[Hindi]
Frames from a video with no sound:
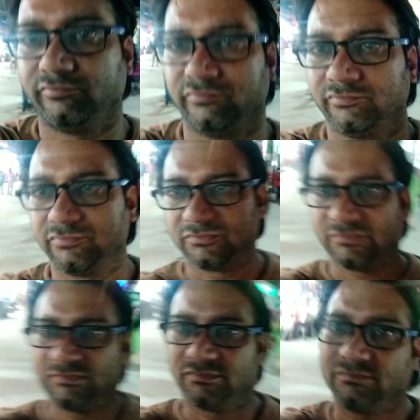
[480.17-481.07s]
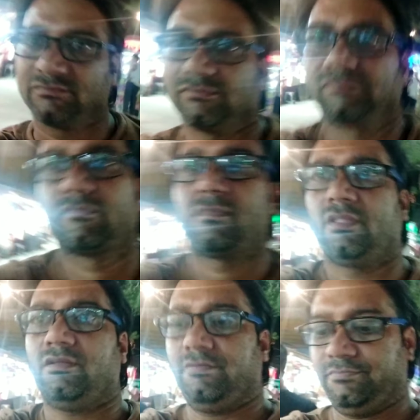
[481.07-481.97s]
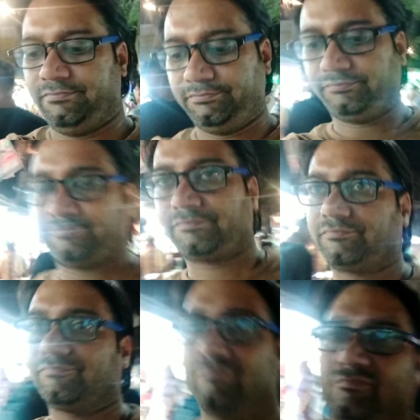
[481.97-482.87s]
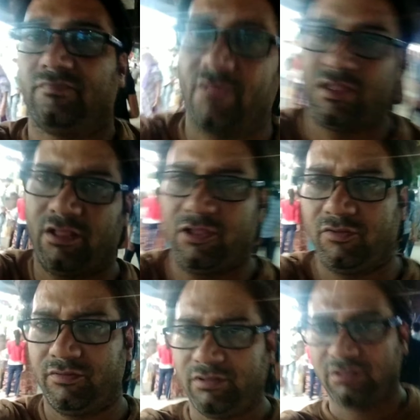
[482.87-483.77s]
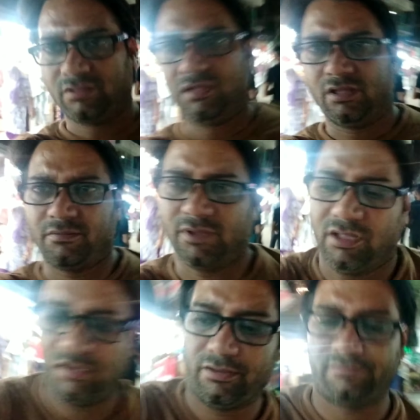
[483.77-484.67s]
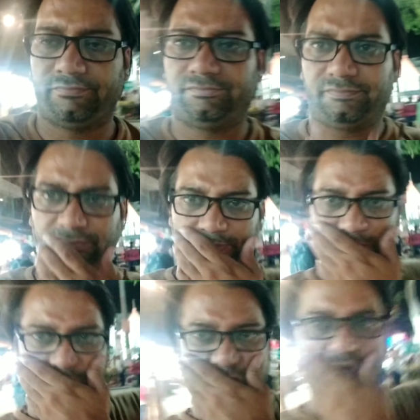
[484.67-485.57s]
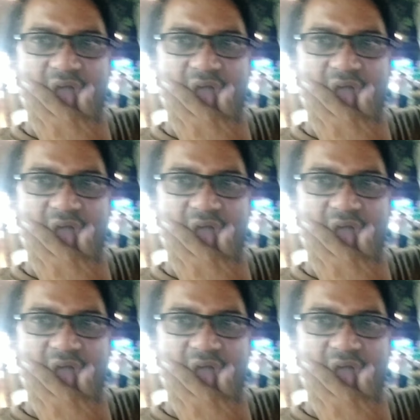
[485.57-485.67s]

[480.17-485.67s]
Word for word: तो गाइज मैं स्नान कर चुका हूँ और अब मैं यहाँ की मार्केट घूमने आया हूँ बाजार घूमने आया हूँ कुछ